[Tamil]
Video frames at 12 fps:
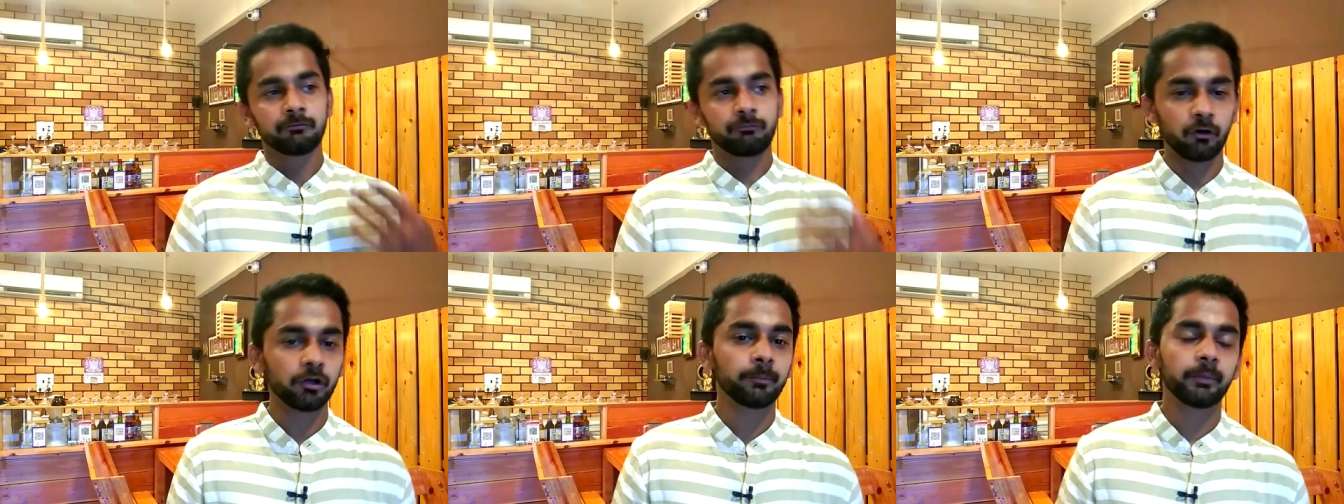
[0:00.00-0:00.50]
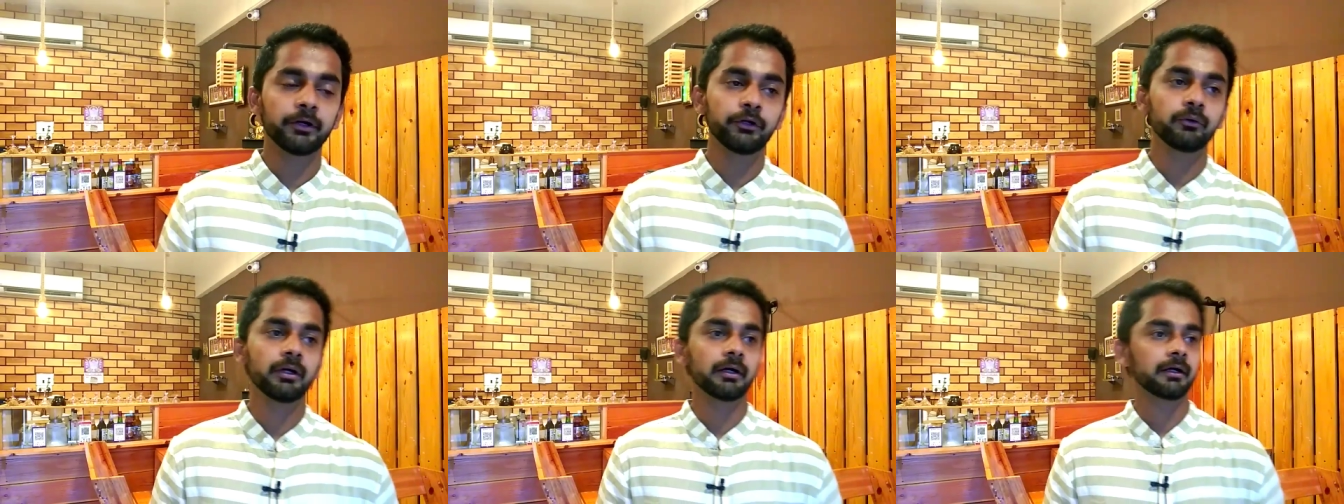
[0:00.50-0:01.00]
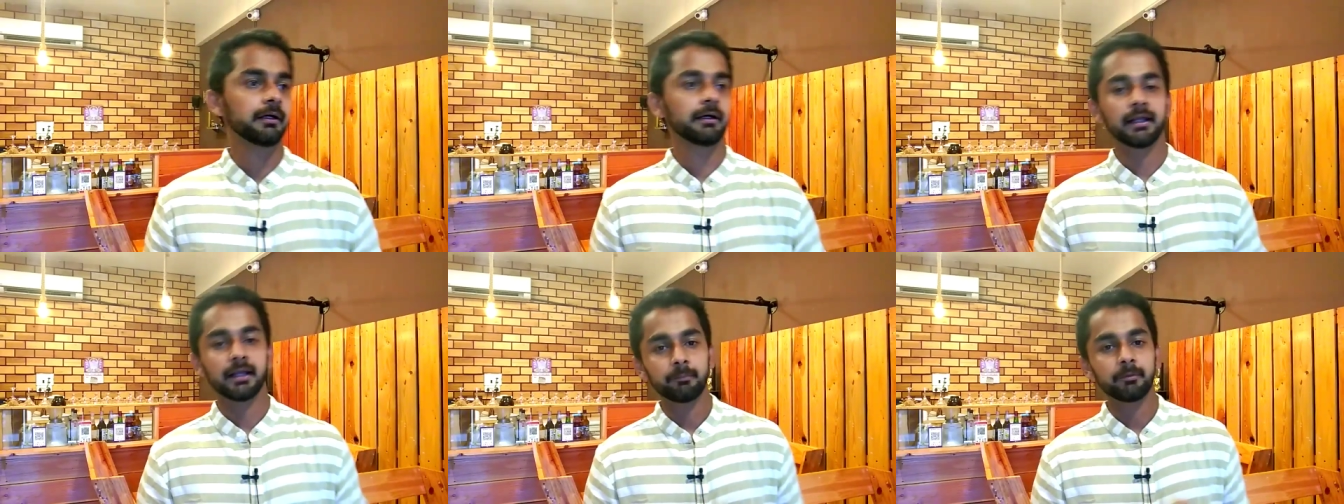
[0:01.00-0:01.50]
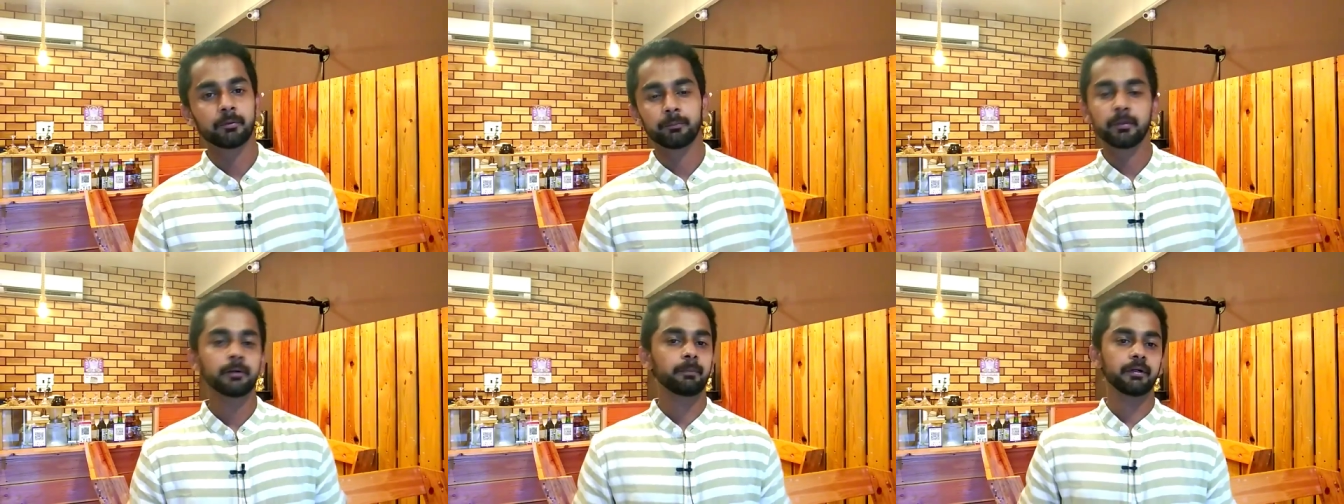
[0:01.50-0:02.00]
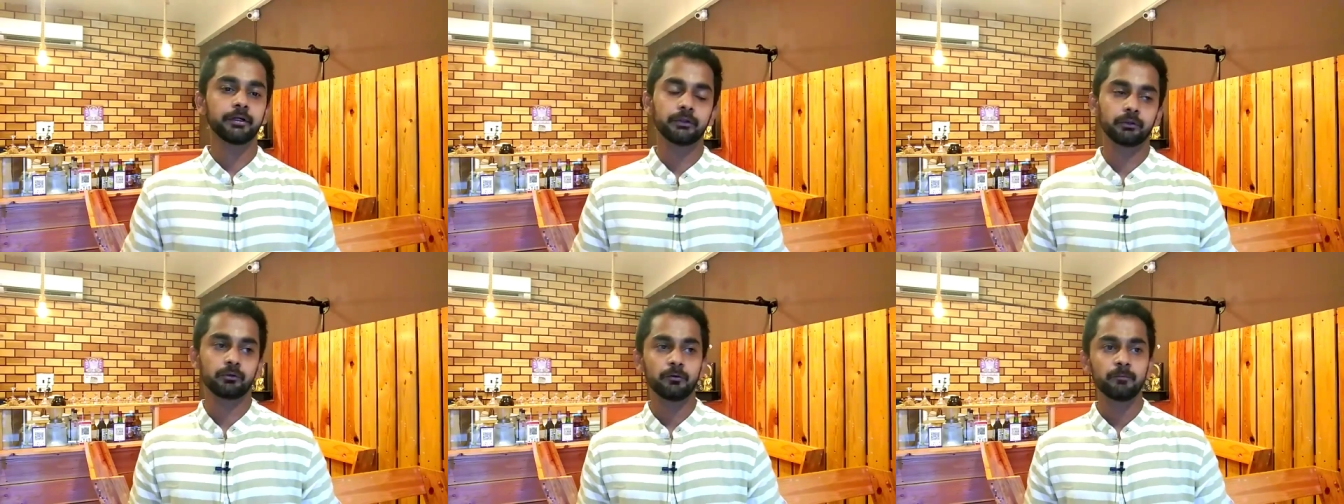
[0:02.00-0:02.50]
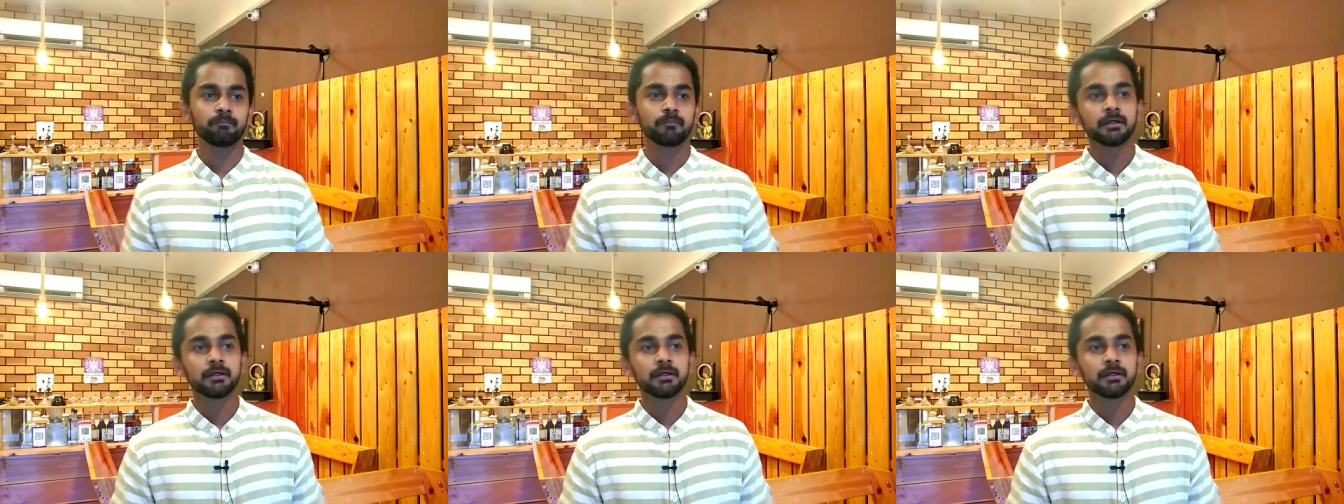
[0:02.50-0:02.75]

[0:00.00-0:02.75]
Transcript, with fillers: ஃபாலோ பண்ணியும் நாங்கள் எல்லாமே ப்ரிப்பேர் பண்ணிகிட்ருக்கோம்